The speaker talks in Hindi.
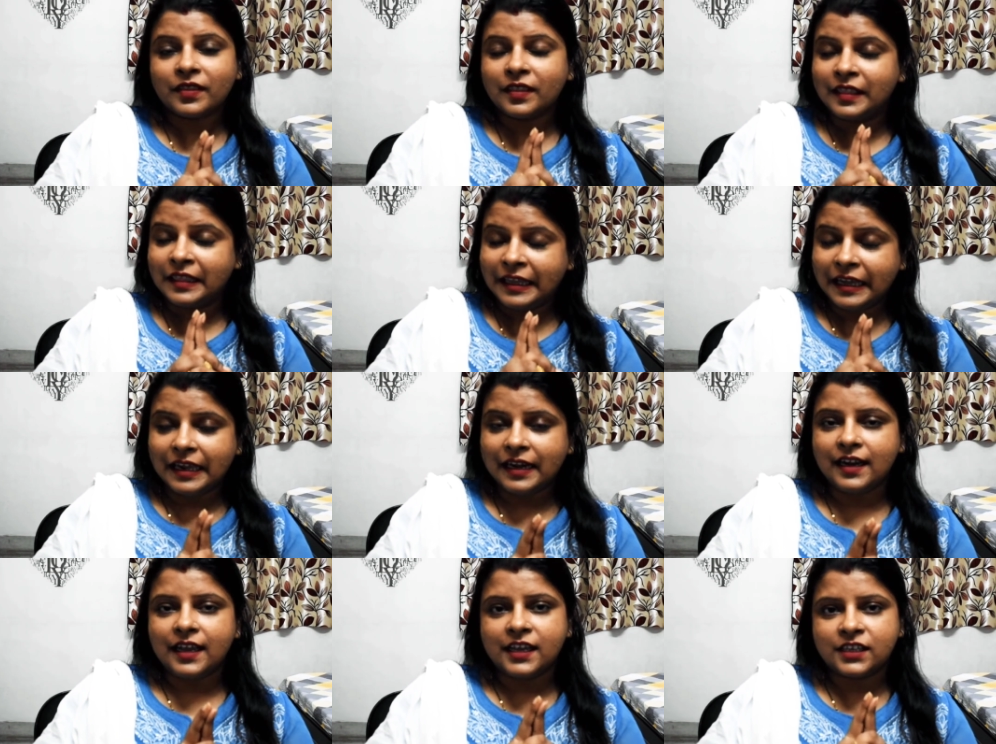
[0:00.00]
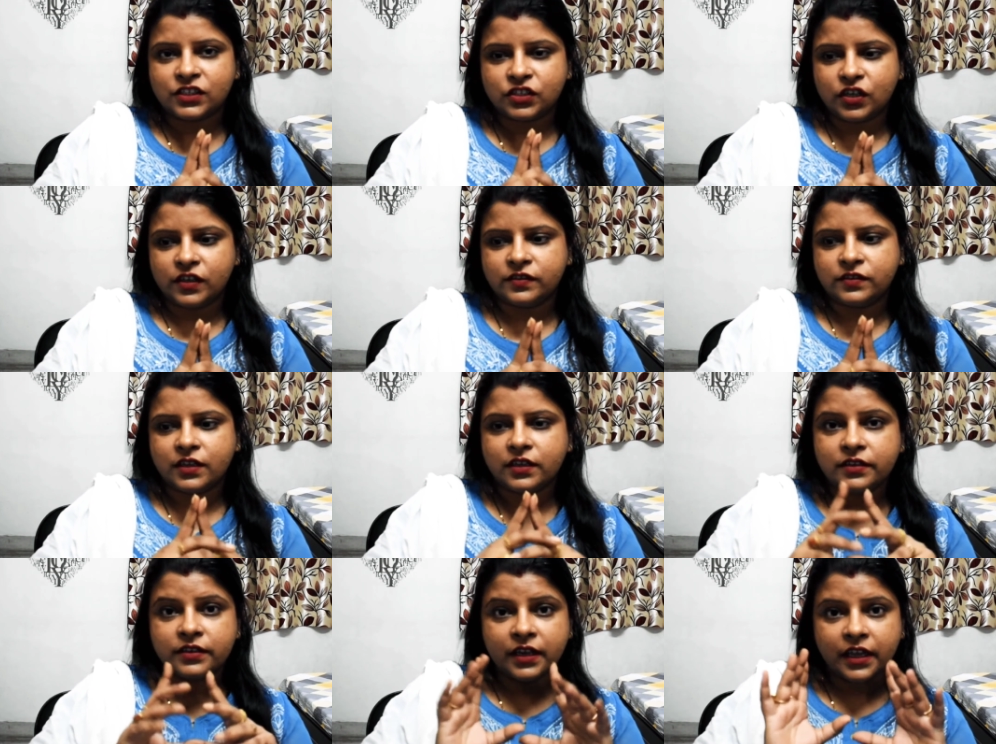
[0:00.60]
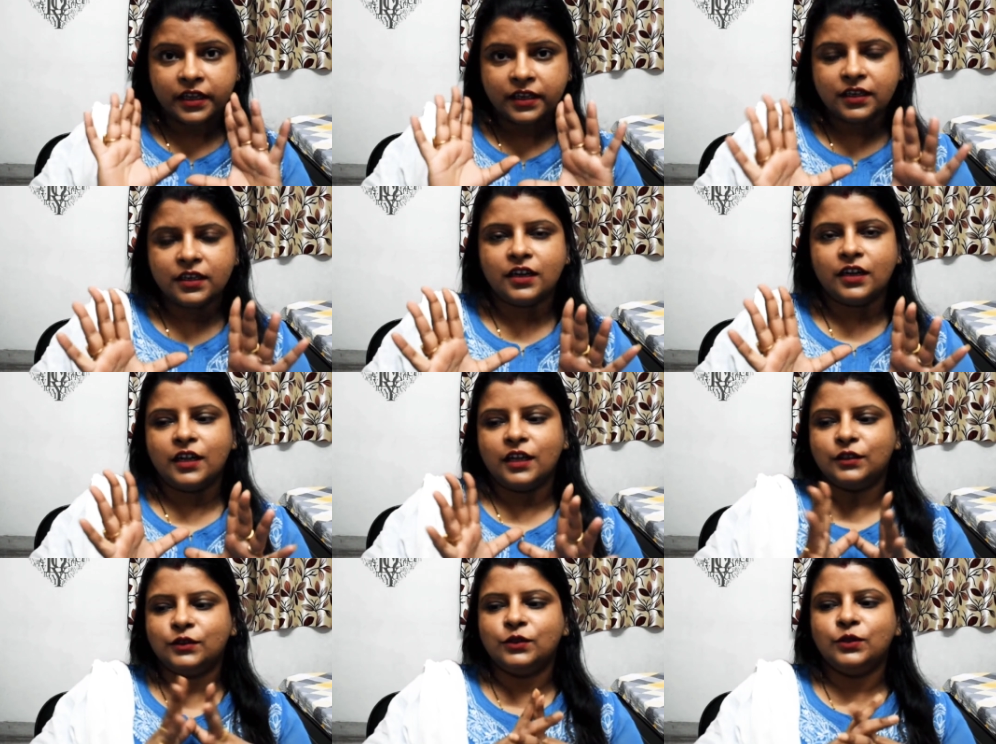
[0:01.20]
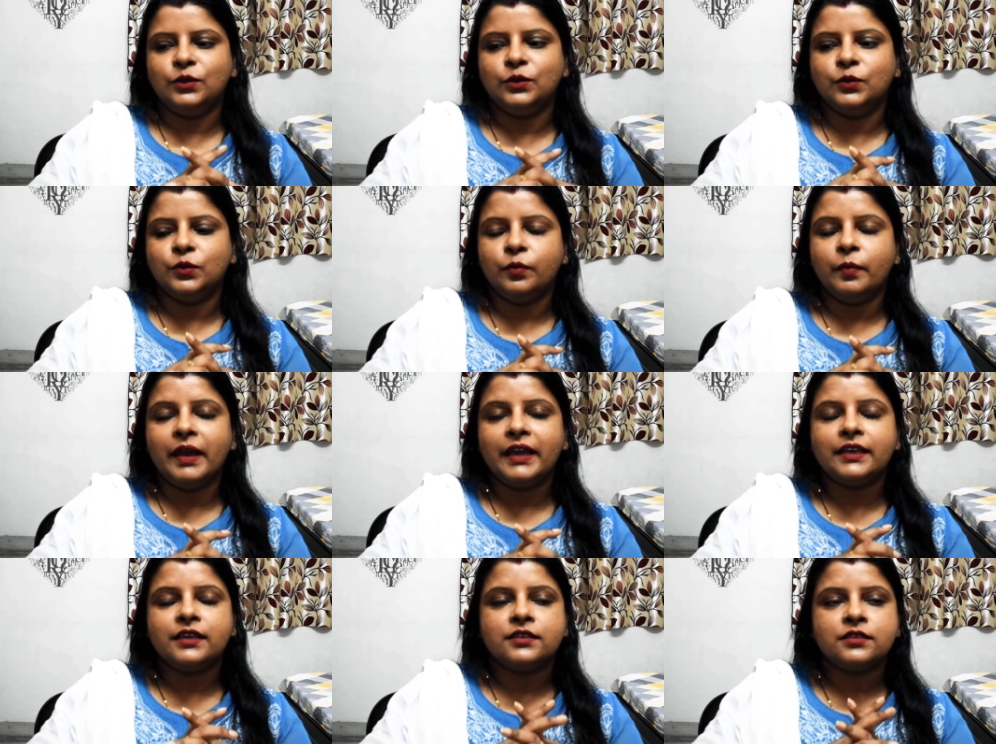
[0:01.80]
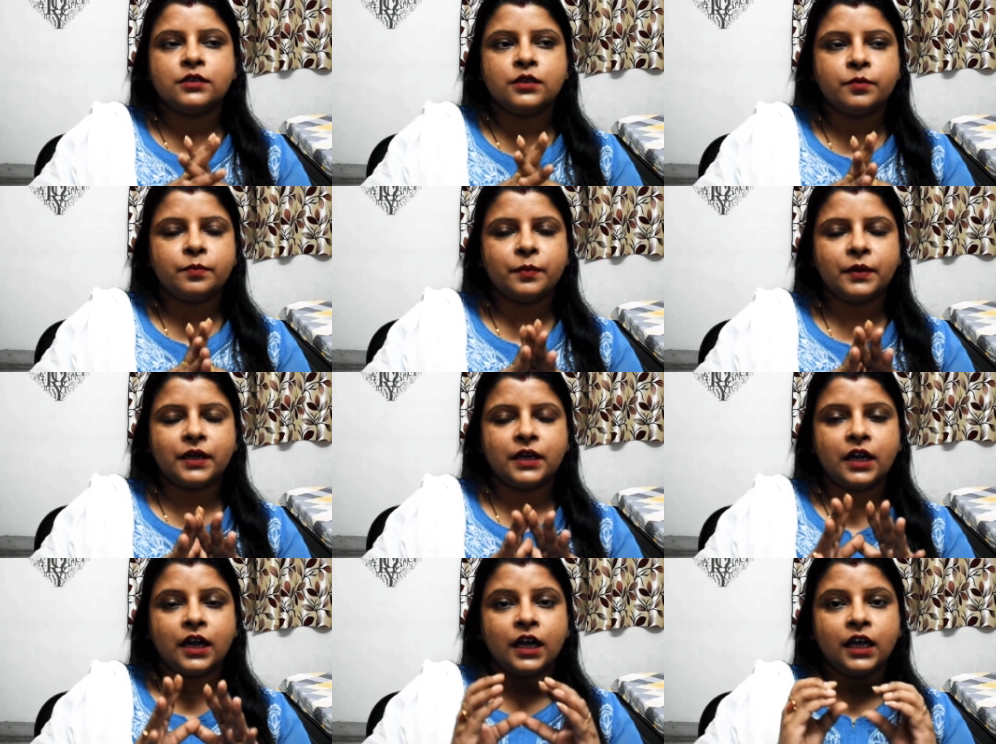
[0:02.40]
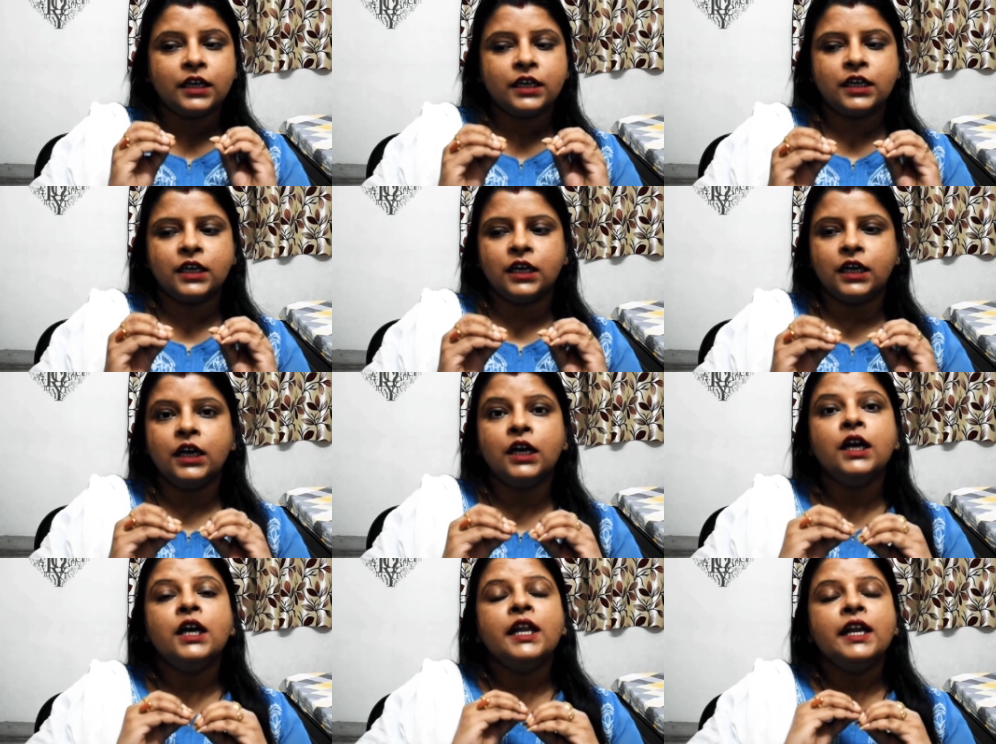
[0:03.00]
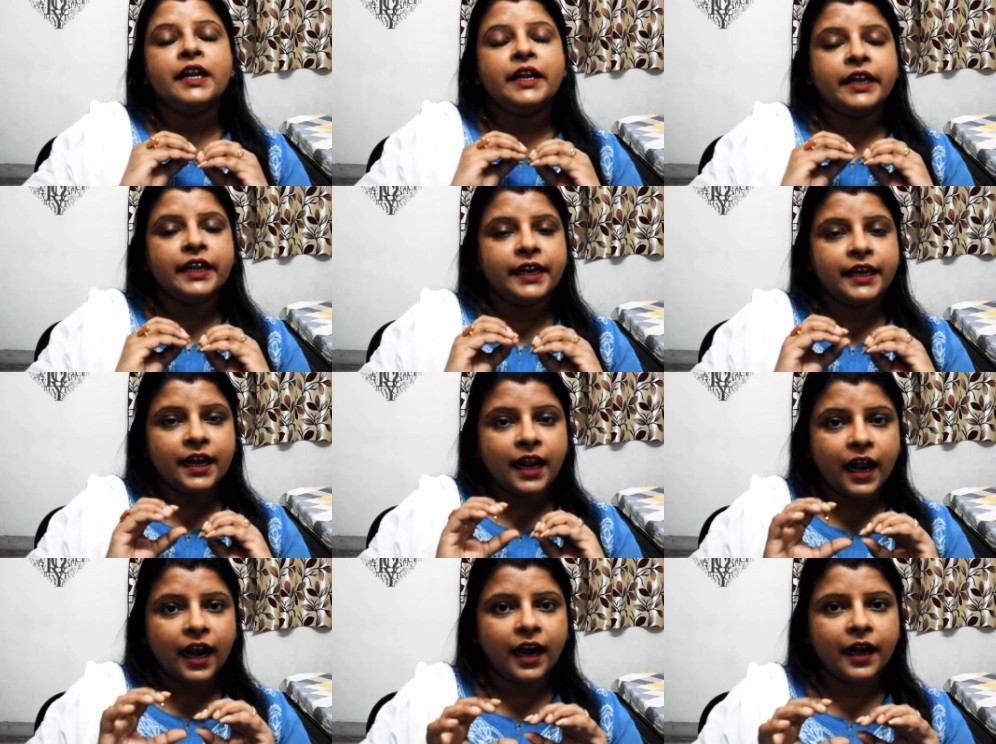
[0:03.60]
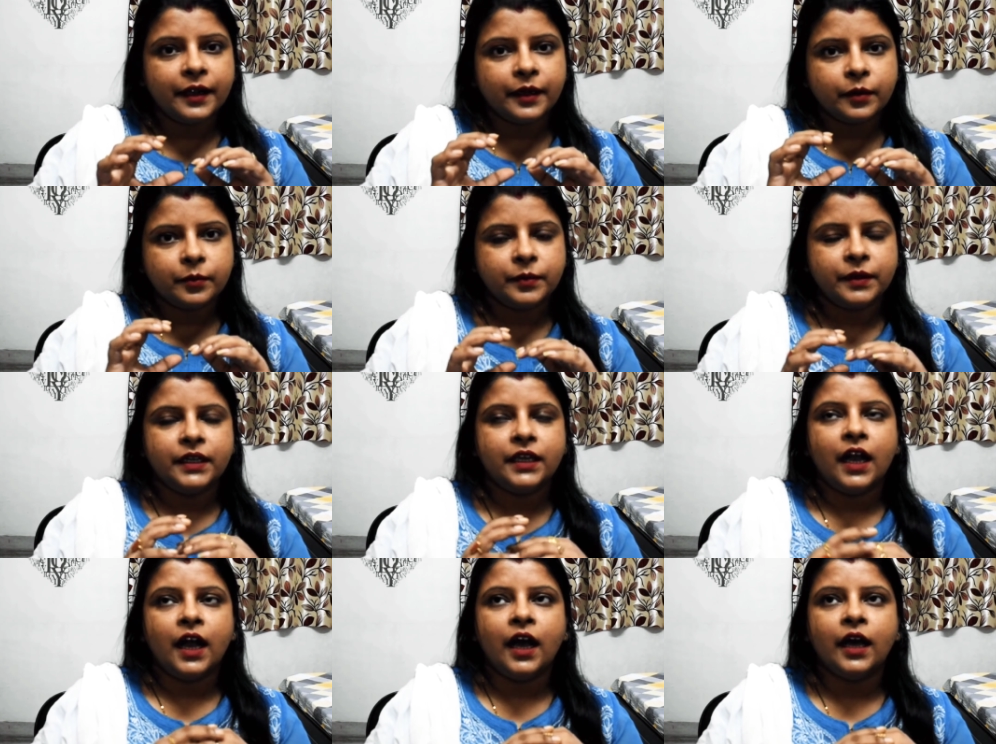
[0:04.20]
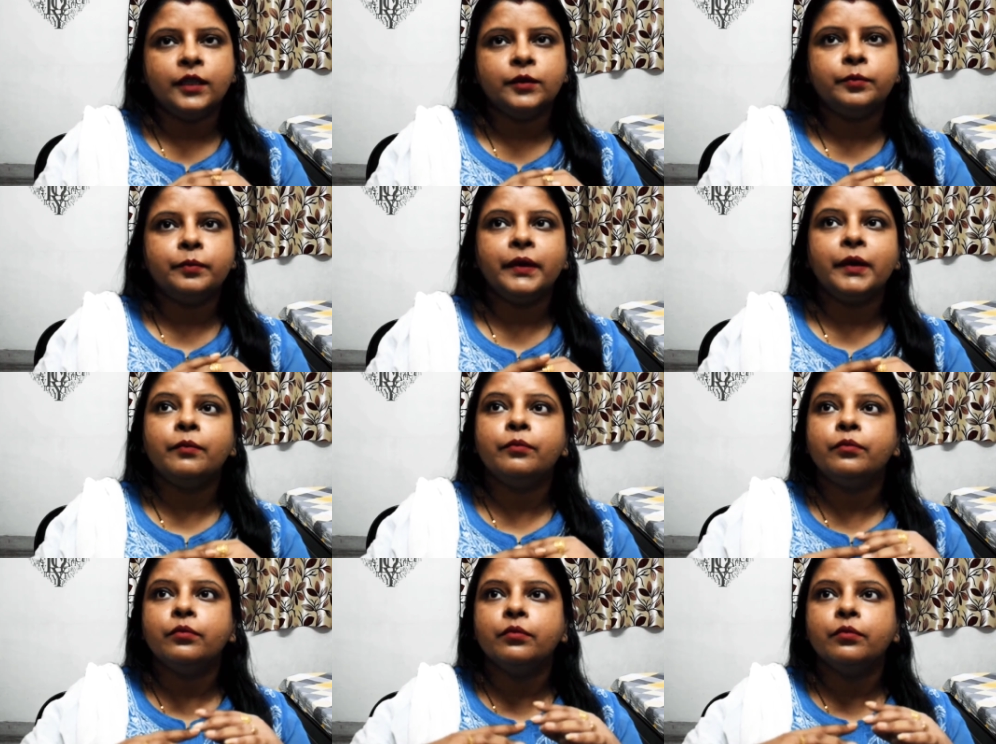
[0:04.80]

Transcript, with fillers: नेल एक्सटेंशन नहीं कराती हूँ मैं किसी प्रकार का नेल आर्ट अपने हाथ पे